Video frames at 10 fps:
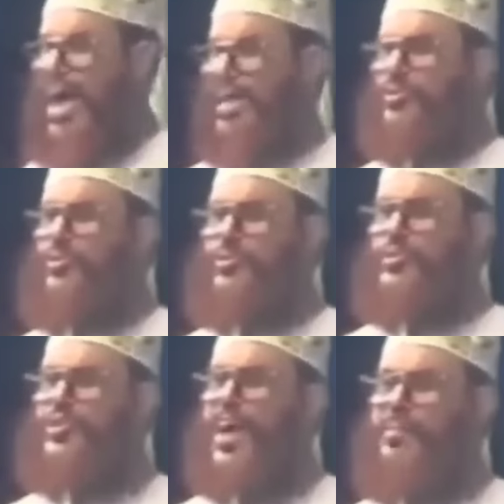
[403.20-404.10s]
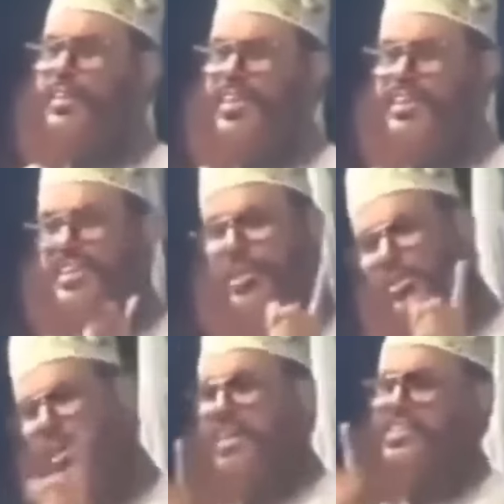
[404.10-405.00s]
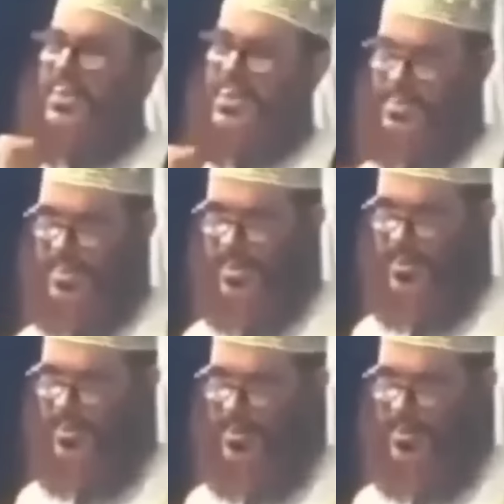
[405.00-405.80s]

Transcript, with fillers: আয়াতুল কুরসি আমাদের সে কথাই শিখেছে